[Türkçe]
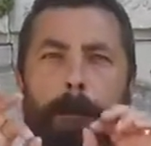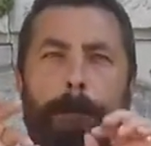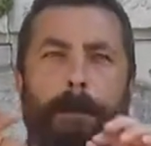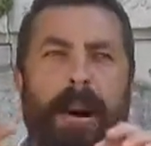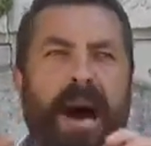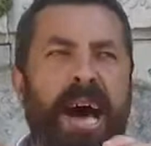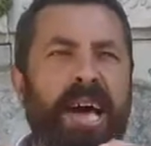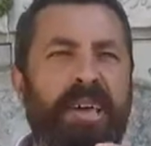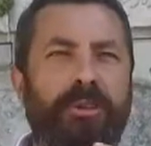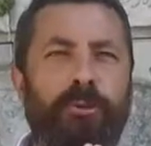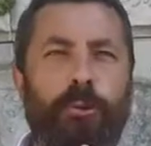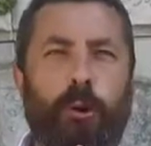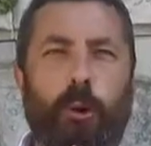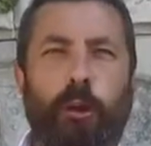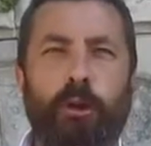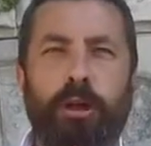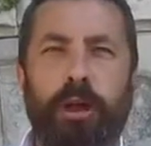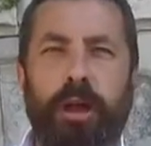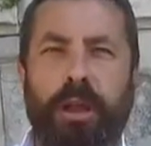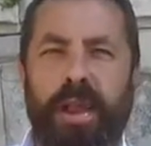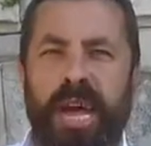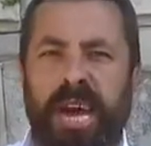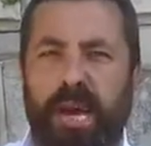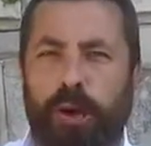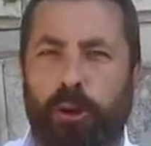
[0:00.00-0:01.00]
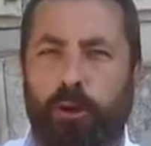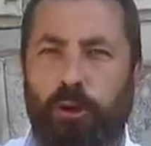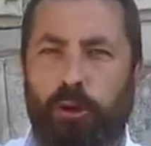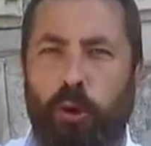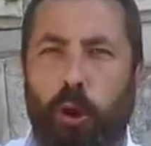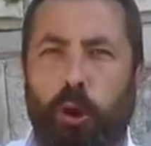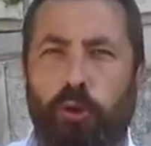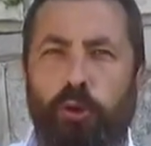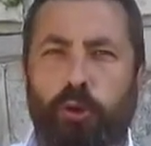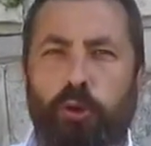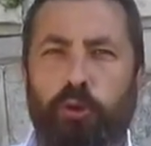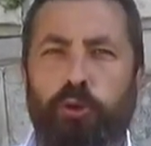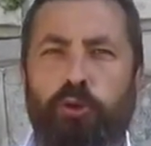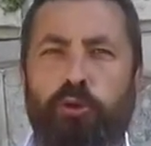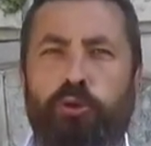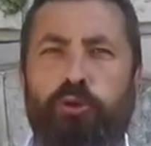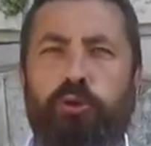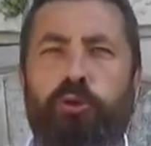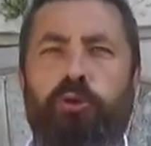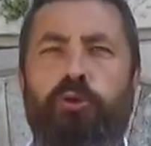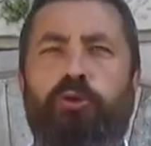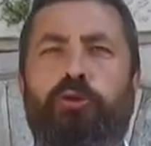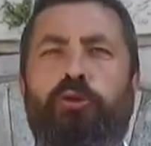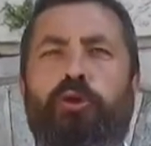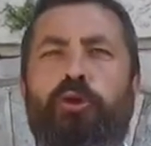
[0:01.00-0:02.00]
Baz olarak yolun
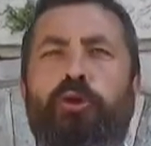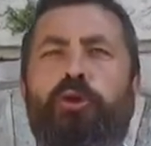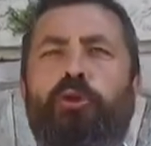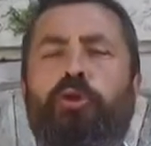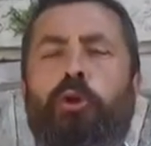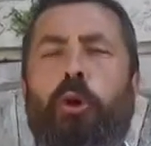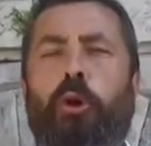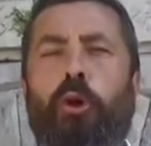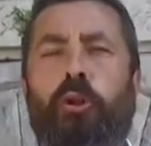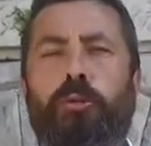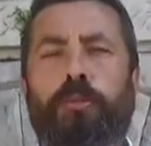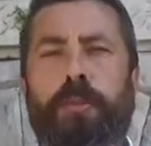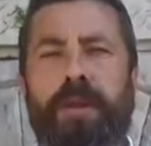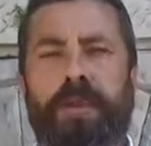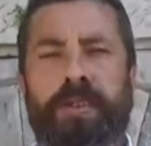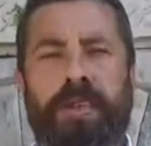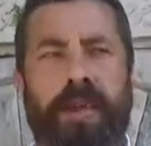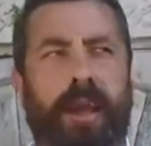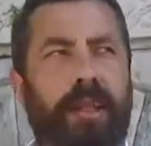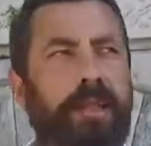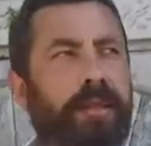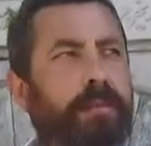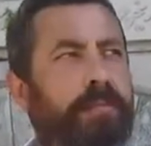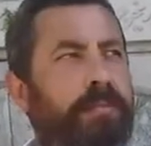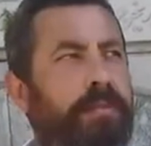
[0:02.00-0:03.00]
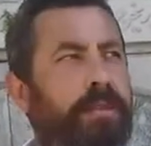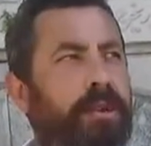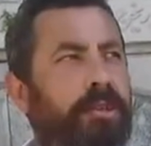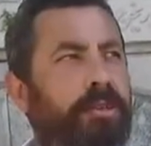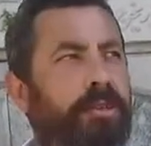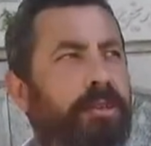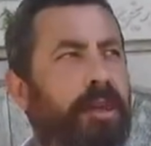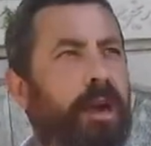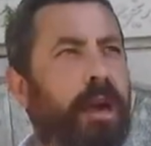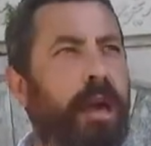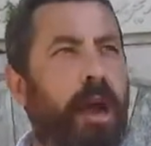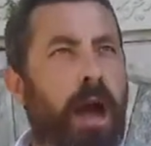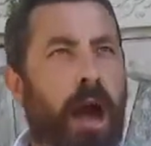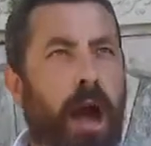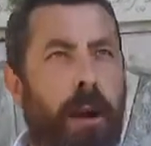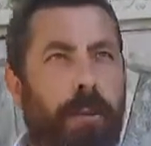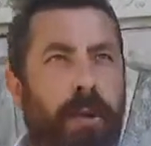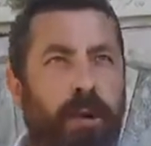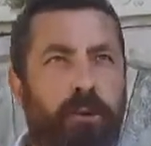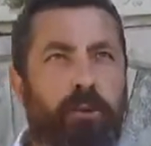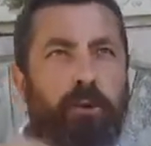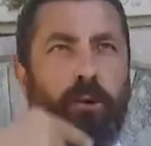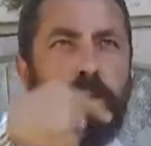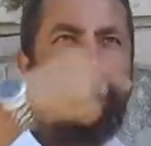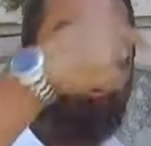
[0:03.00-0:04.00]
düzgün olması alınmış
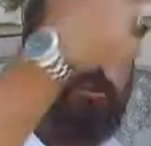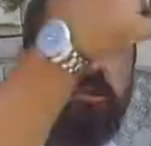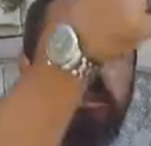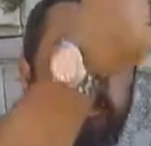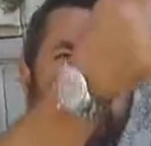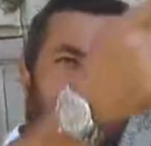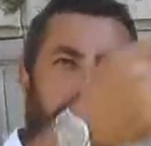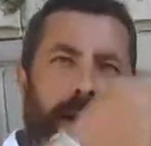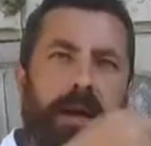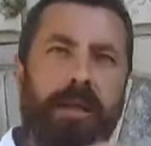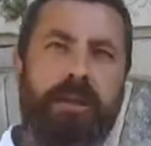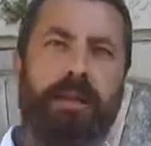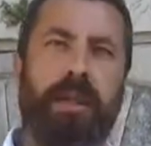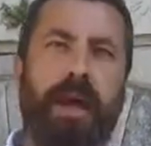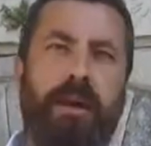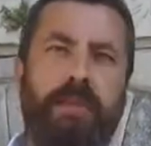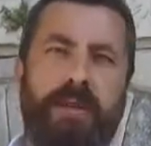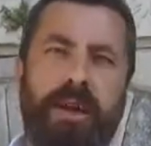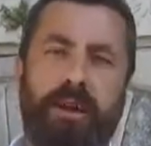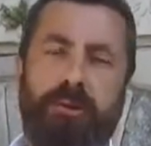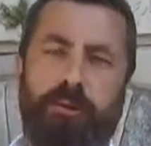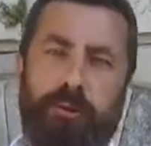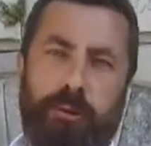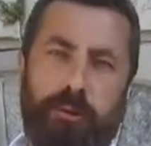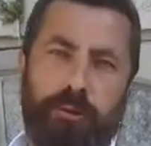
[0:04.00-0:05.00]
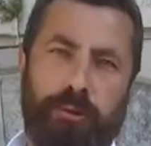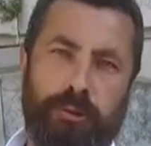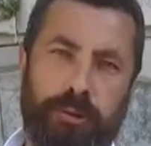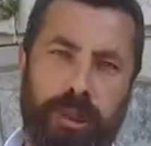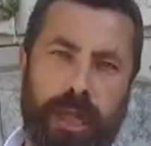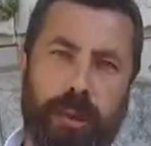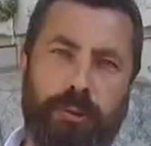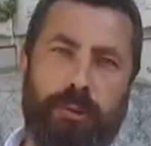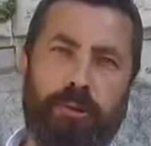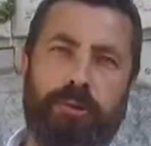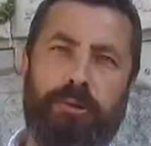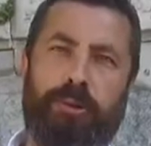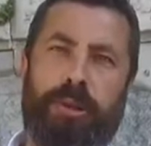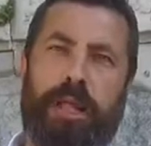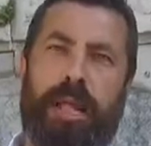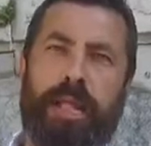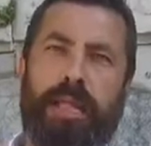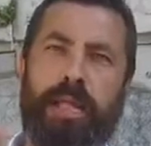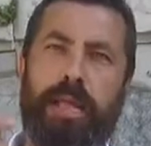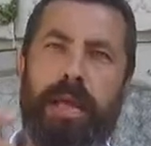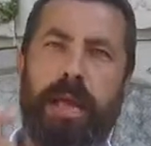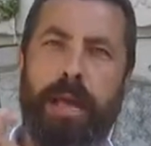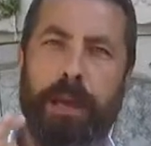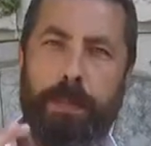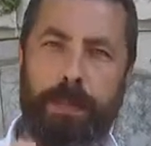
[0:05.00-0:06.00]
ama yolun sağında ve solunda bulunan
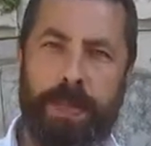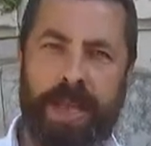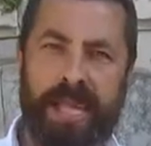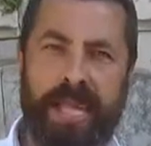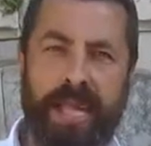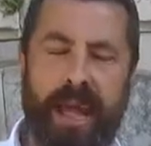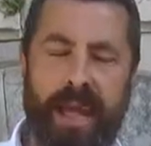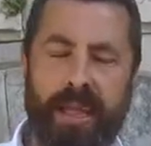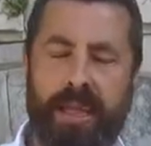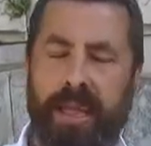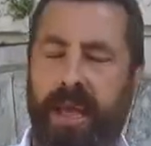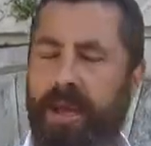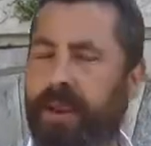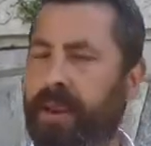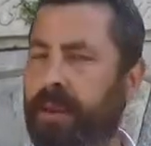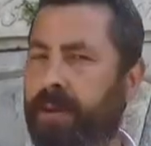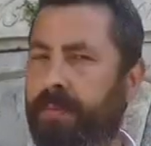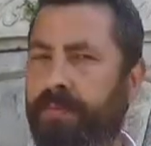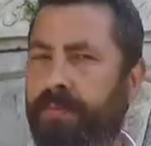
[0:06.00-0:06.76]
binalar